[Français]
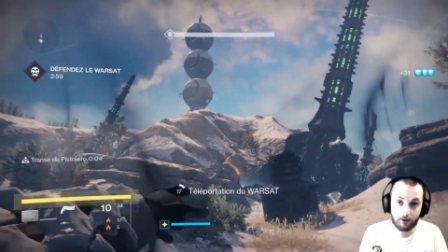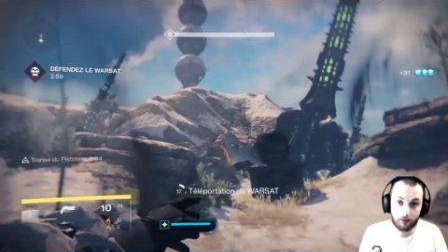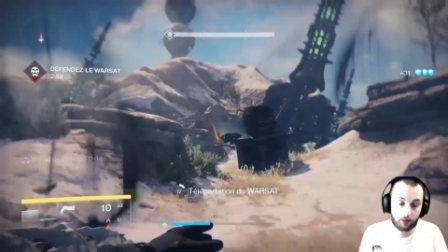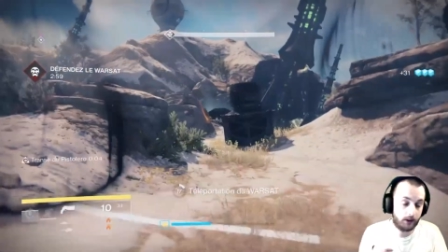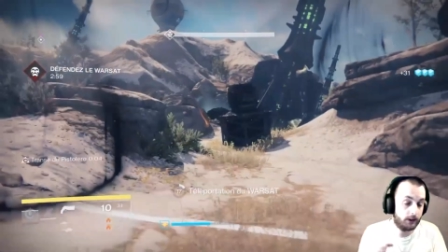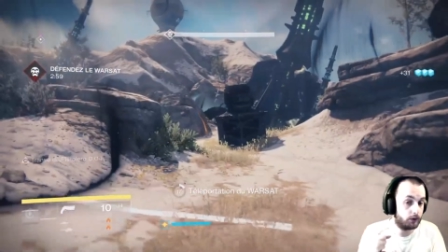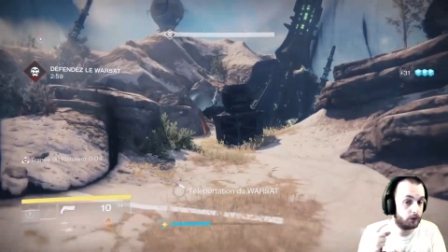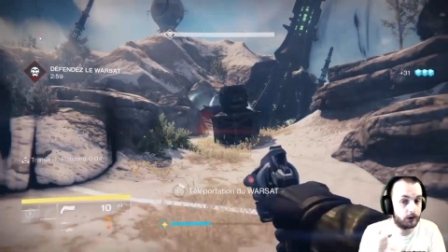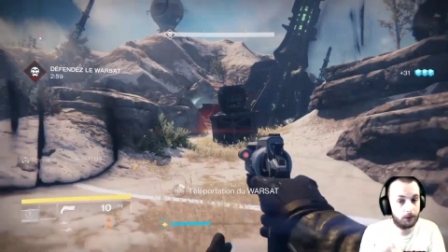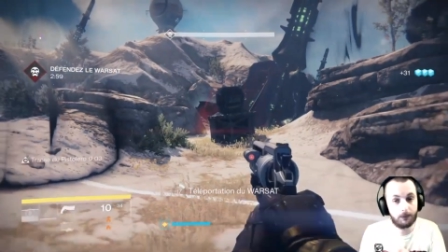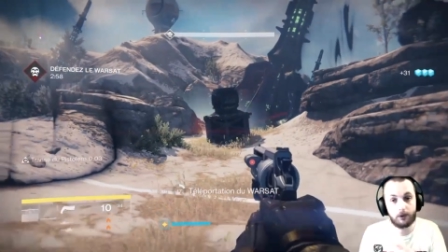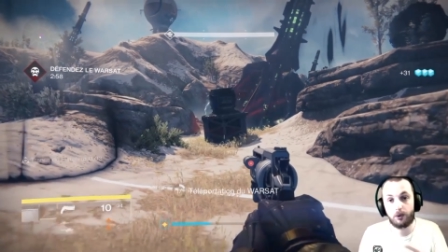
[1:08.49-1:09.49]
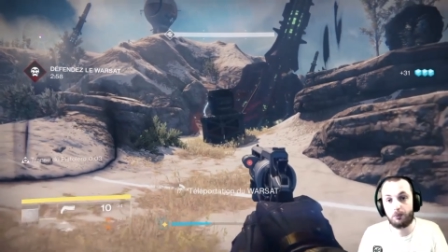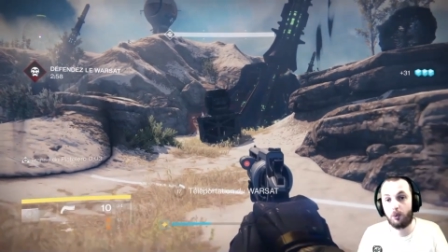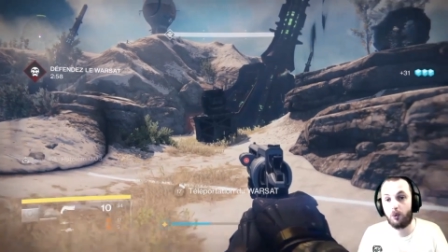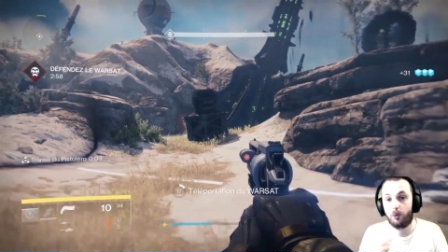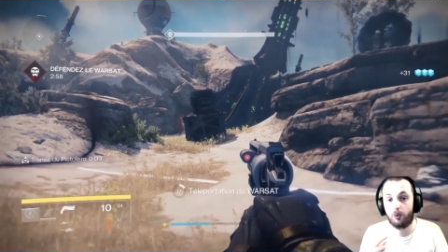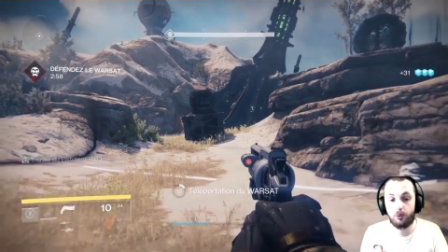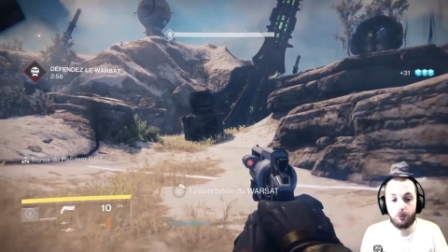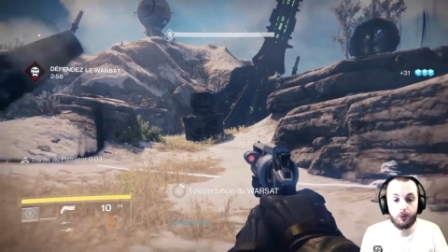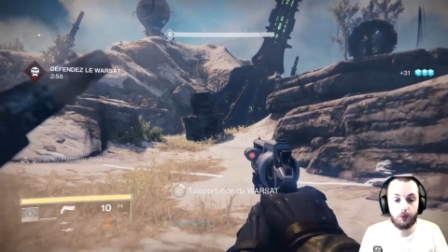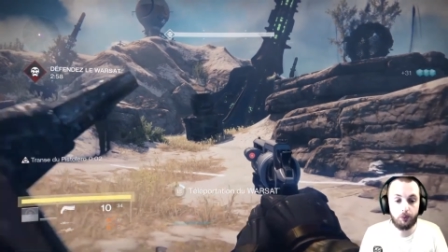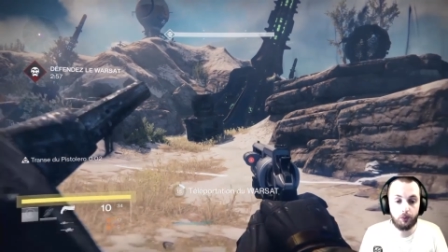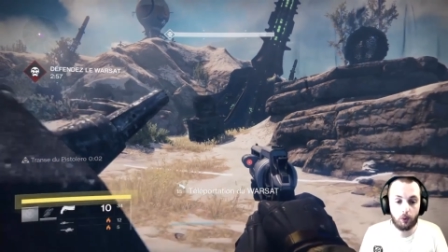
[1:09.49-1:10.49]
Donc, est-ce que c'est parce que je prends le coup et
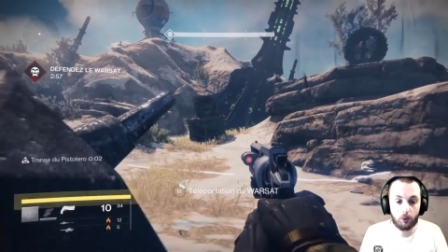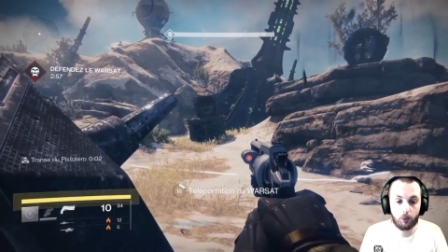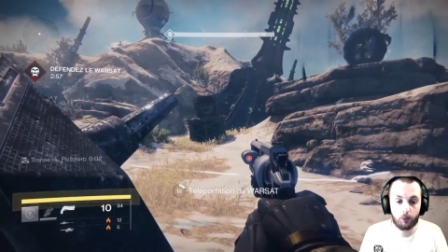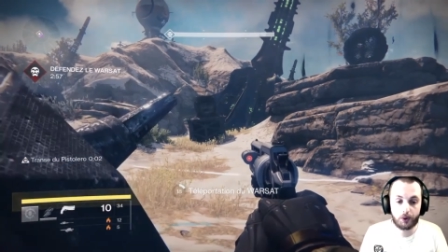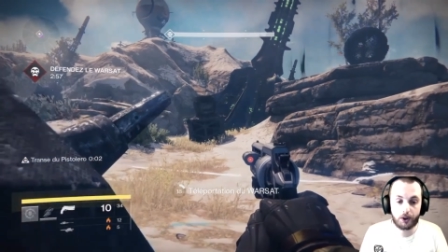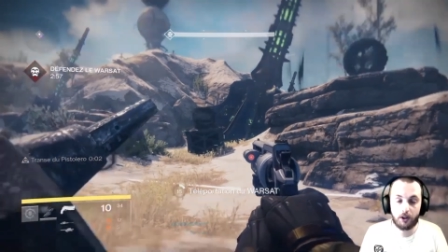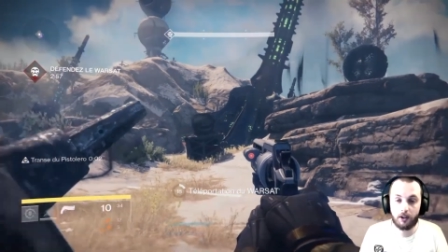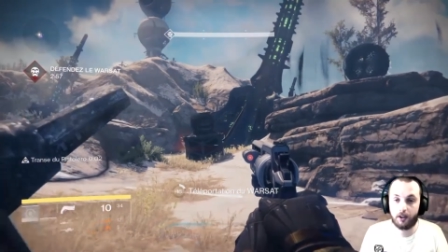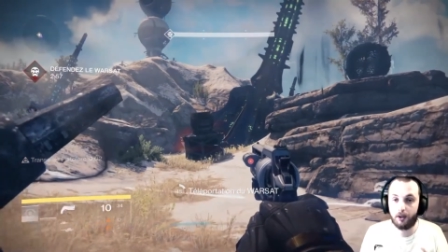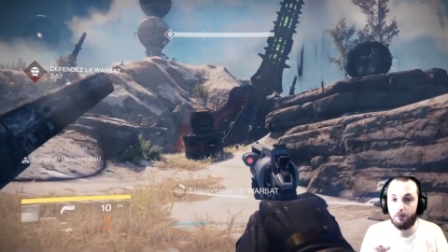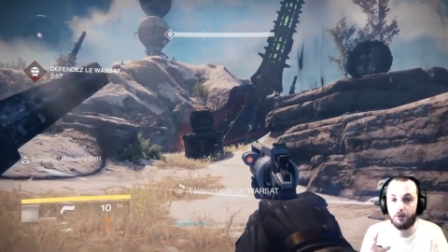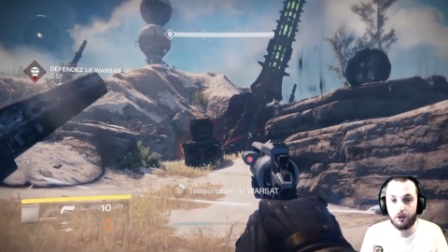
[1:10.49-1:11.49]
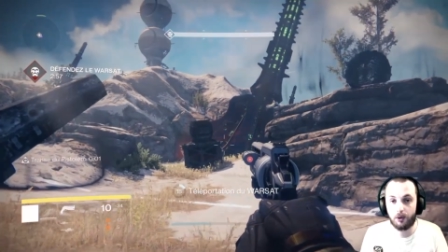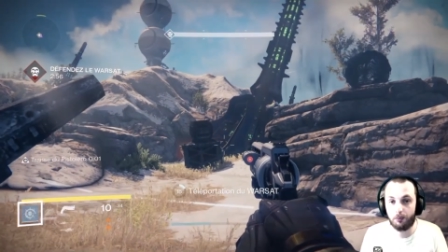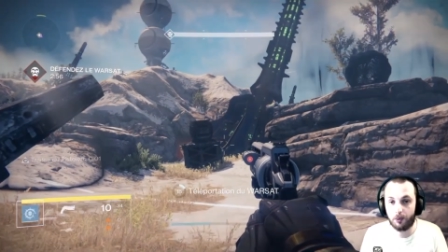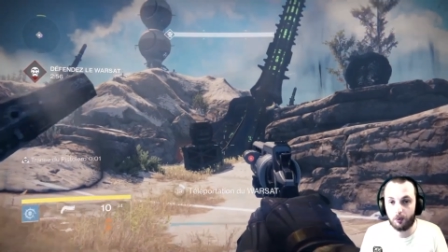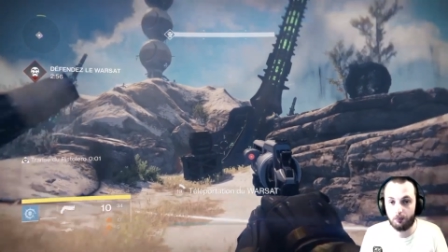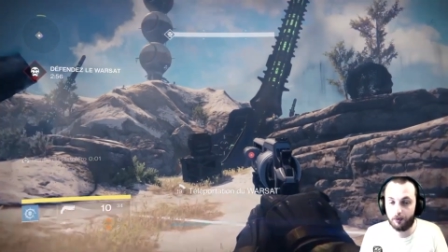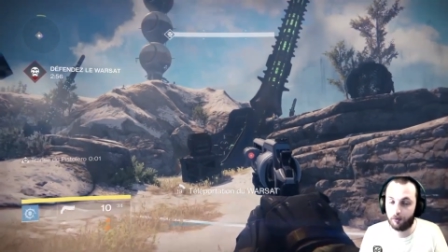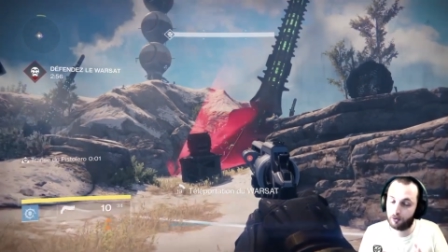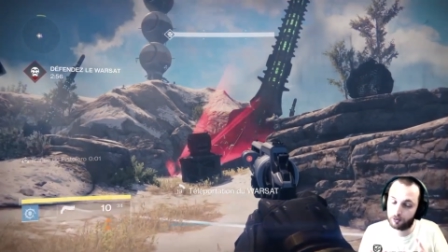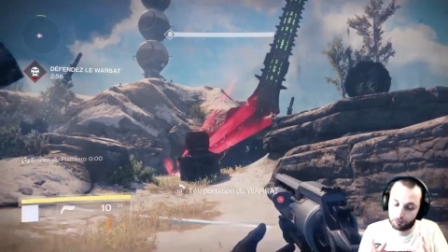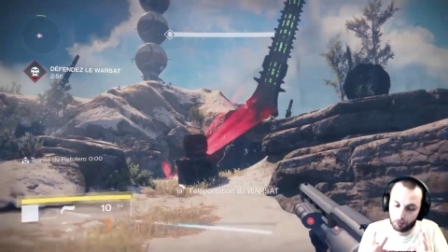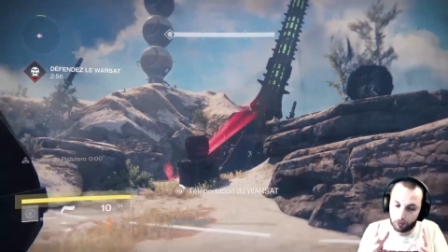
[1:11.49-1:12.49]
tout En gros, j'ai galéré une petite demi-heure. Mais
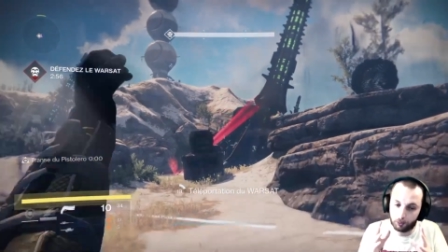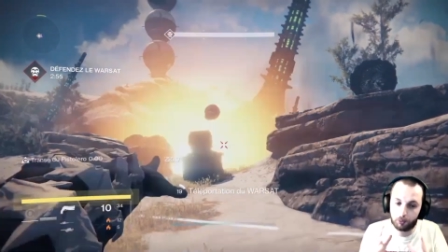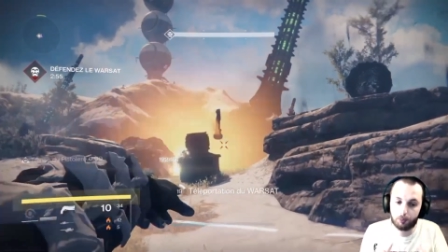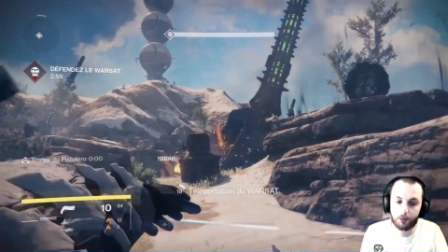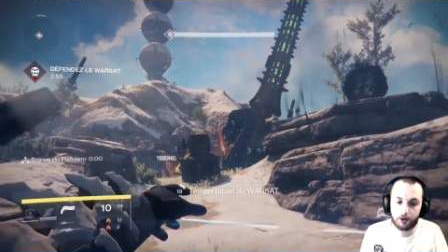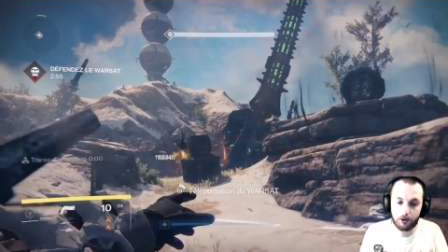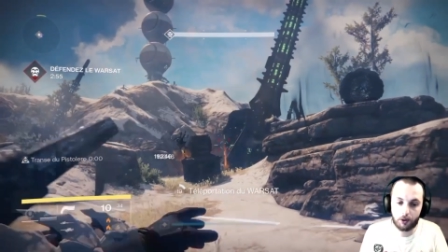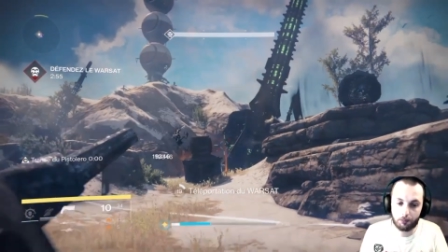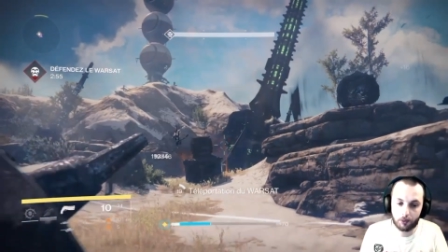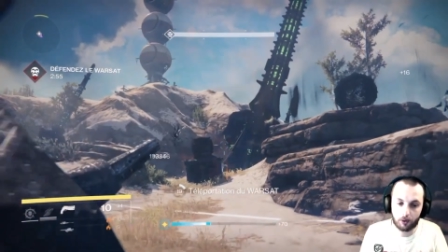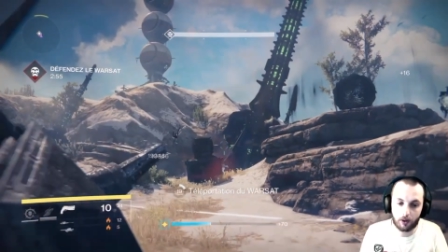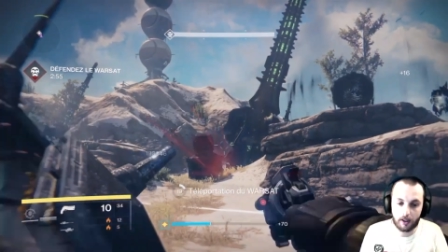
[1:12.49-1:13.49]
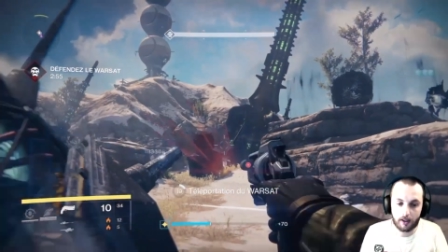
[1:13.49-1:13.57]
franchement, une toute petite demi-heure.